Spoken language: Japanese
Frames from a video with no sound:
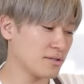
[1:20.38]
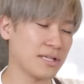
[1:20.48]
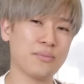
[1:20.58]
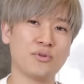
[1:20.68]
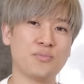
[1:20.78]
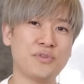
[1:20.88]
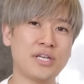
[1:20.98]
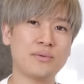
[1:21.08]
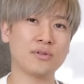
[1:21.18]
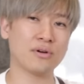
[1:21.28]

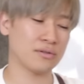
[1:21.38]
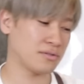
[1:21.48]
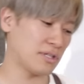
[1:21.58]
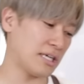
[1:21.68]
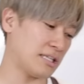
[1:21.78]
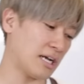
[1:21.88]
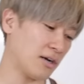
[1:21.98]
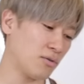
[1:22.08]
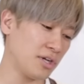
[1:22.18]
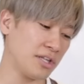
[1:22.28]
WPM の
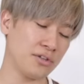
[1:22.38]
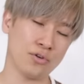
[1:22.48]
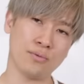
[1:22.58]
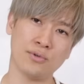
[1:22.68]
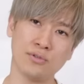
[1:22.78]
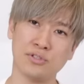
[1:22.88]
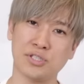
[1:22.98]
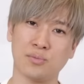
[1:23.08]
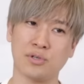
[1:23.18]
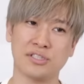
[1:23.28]
グラインダーこれはね業務用と
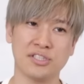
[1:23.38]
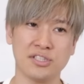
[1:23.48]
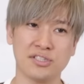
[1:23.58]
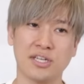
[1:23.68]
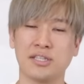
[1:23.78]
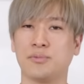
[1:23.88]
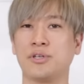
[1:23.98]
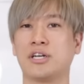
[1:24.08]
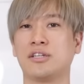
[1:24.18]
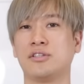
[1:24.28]
しても僕は全然使って
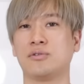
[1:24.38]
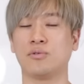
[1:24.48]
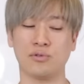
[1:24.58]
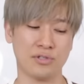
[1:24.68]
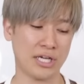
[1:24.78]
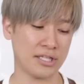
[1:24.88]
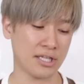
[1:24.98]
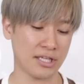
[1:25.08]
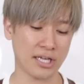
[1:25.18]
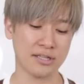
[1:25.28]
もいいかなっていうこの
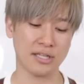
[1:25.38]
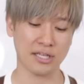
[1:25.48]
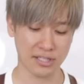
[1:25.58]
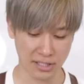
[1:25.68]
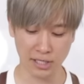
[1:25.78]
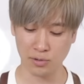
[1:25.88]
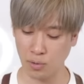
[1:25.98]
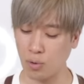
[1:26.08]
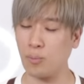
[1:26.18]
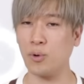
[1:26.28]
グラインダーでやっていきたい
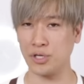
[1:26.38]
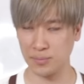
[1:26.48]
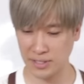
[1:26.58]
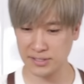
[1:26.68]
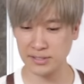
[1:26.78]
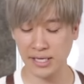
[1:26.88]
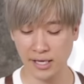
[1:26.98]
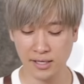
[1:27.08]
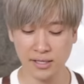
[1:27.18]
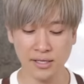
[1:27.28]
と思います
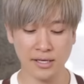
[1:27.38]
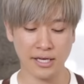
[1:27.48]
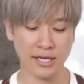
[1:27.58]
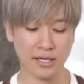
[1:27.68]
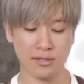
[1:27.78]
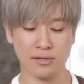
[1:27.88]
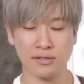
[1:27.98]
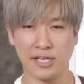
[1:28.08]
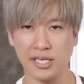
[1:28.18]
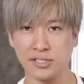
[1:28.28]
で、
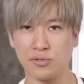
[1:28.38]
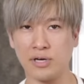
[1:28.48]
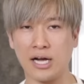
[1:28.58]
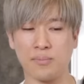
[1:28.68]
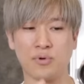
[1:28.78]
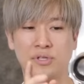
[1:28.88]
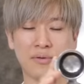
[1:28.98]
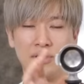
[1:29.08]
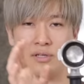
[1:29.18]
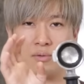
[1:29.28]
えー、形状が
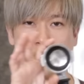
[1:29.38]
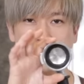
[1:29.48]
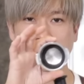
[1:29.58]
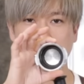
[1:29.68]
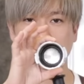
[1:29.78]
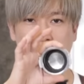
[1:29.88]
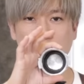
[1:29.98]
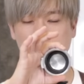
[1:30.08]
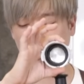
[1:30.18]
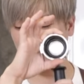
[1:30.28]
ポルタフィルターのバスケットの
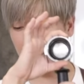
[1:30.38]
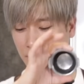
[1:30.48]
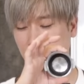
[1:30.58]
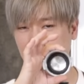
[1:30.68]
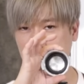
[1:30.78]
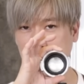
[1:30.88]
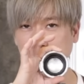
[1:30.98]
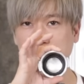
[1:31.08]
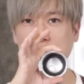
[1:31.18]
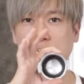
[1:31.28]
形状が
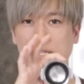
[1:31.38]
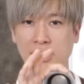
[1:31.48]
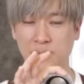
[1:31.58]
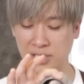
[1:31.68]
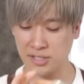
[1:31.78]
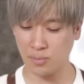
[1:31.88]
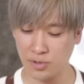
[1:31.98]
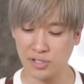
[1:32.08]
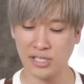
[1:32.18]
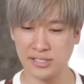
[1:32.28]
51mm なんで皆さん
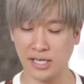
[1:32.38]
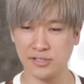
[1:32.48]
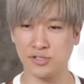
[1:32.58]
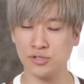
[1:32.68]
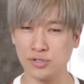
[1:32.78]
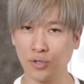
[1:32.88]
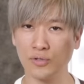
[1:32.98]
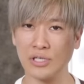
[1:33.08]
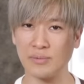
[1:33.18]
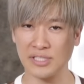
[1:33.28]
覚えててください
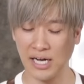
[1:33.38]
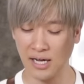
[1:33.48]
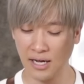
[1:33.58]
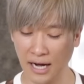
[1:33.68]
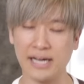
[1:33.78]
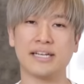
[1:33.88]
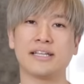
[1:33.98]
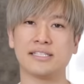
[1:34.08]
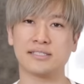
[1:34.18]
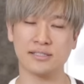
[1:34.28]
14g しか入ら
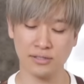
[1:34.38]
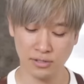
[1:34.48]
ないです